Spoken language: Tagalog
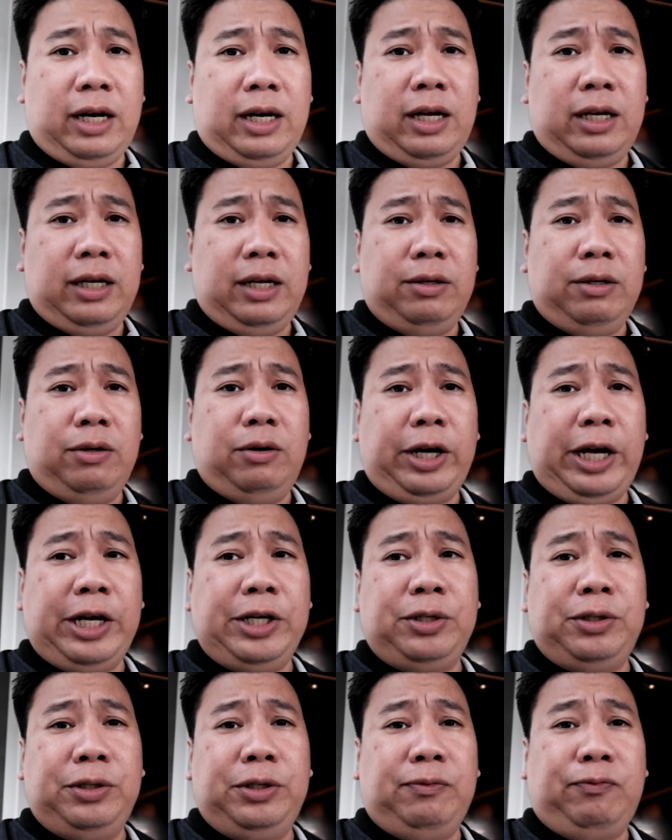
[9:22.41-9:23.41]
uh,
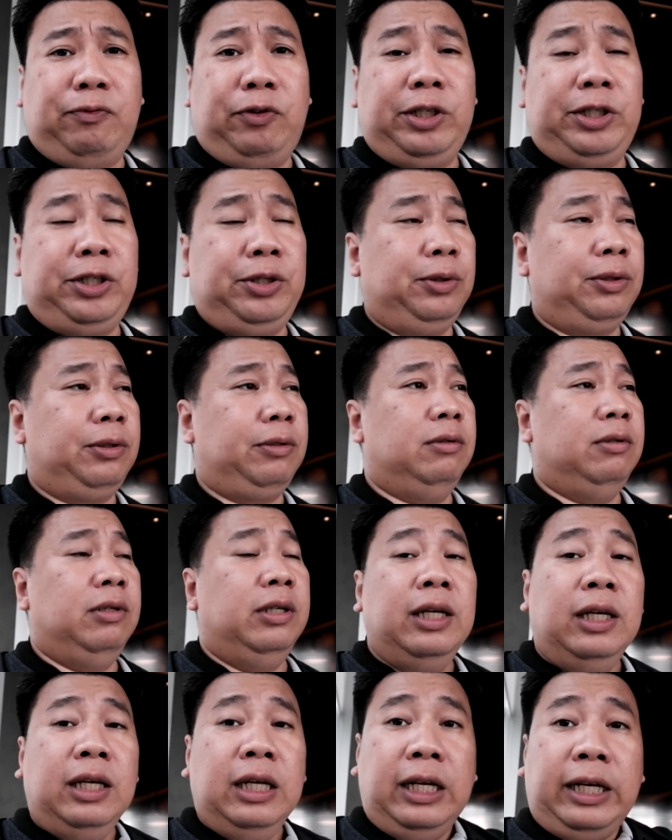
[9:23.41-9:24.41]
location nyo for shoot,
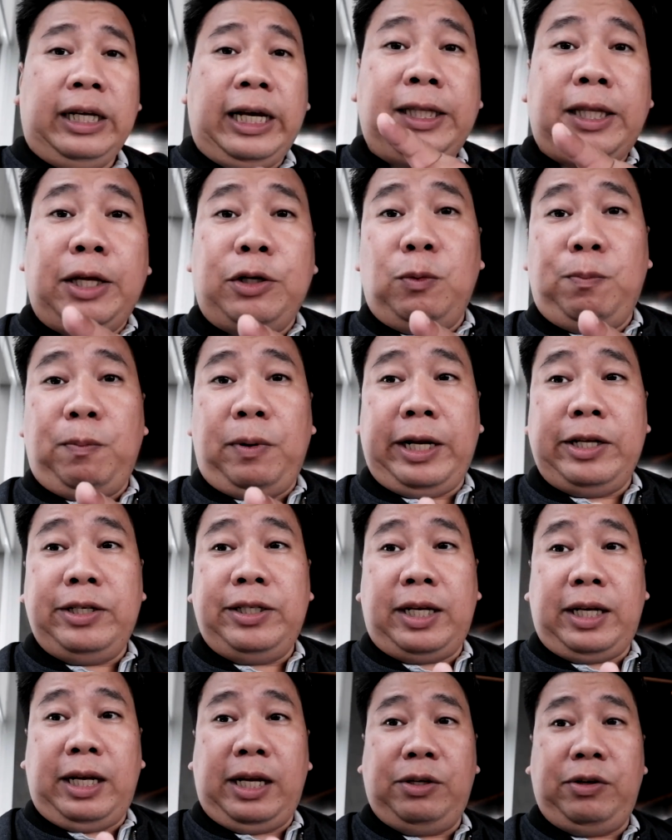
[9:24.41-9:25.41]
kita nyo pa rin
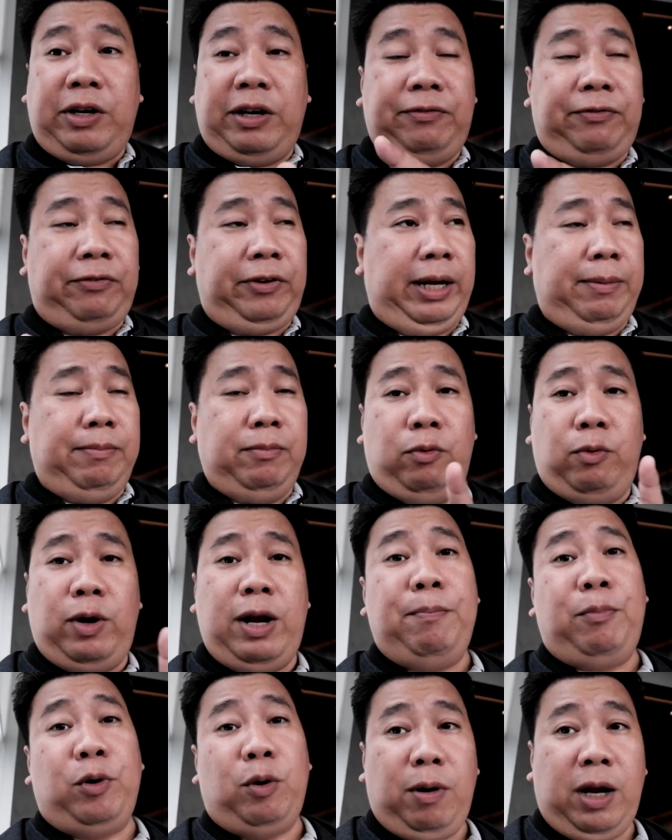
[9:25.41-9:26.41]
sarili nyo yung frame.
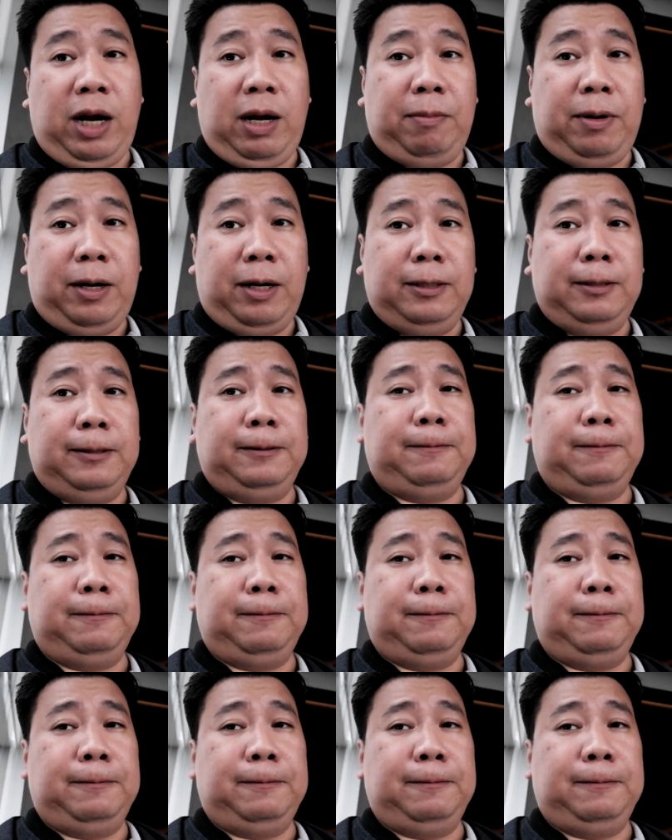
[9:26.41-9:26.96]
Walang problema.